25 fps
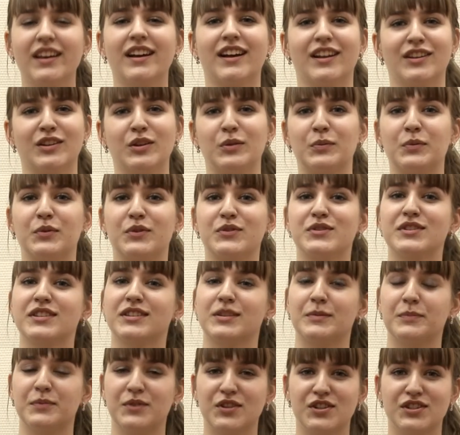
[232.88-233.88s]
экономикус –
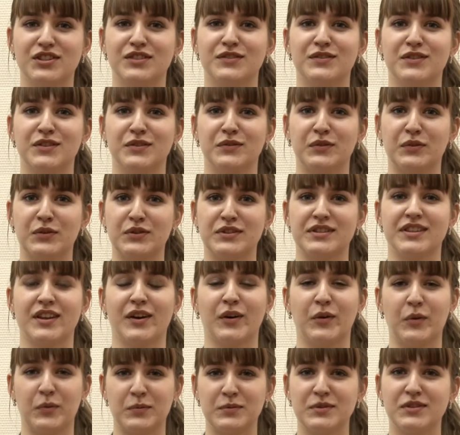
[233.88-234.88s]
это прежде всего
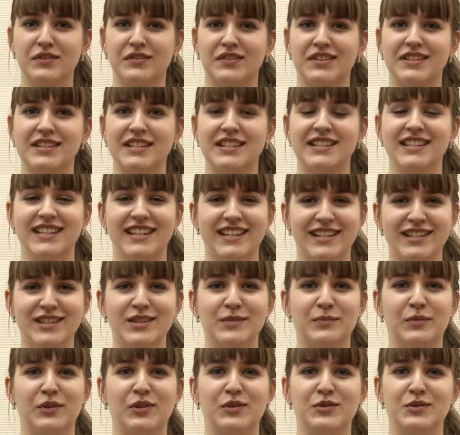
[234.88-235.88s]
знакомство с
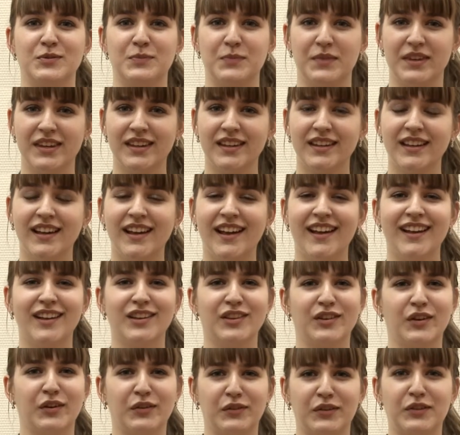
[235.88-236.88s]
интересными людьми,
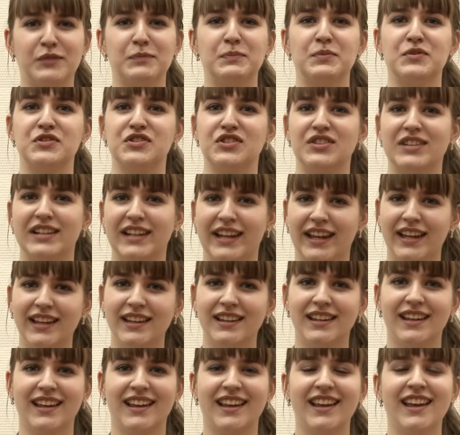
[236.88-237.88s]
новые
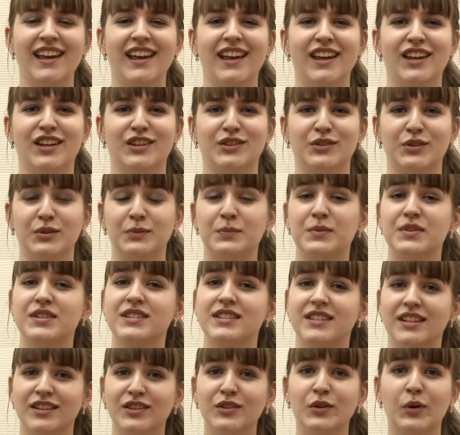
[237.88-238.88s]
впечатления и тот
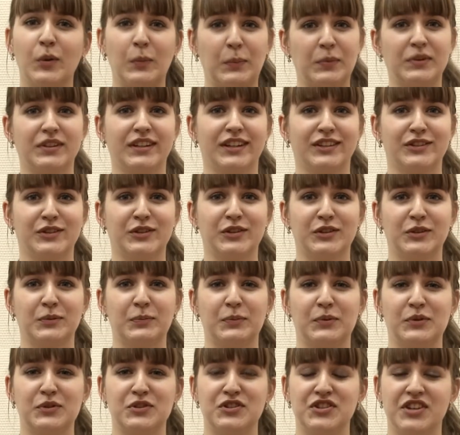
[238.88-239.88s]
бесценный опыт, который ты
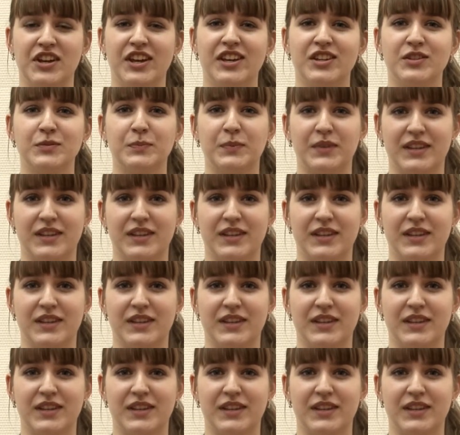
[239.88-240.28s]
получаешь в